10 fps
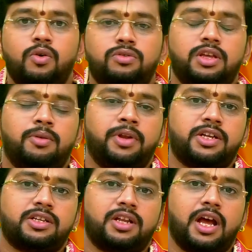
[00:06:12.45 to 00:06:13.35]
உத்திரம்
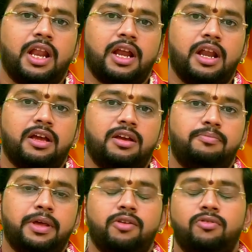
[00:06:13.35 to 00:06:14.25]
நட்சத்திரக்காரங்களுக்கு
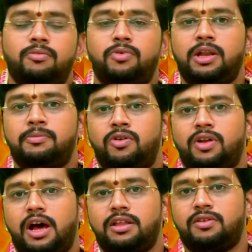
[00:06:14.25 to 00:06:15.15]
பெரியவங்க மூலியமாக
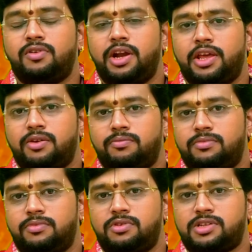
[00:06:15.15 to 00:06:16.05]
ஒரு ஆதரவு கிடைக்கும்
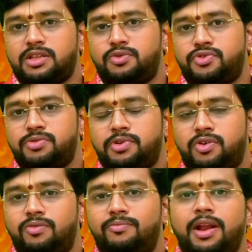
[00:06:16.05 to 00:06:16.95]
ஒரு சந்தோஷம்
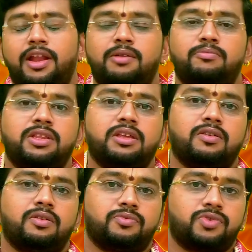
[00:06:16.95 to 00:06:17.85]
இருக்கும் மன நிம்மதி
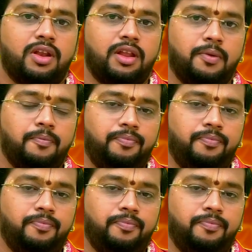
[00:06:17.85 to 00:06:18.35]
இருக்கும் சொல்லலாம்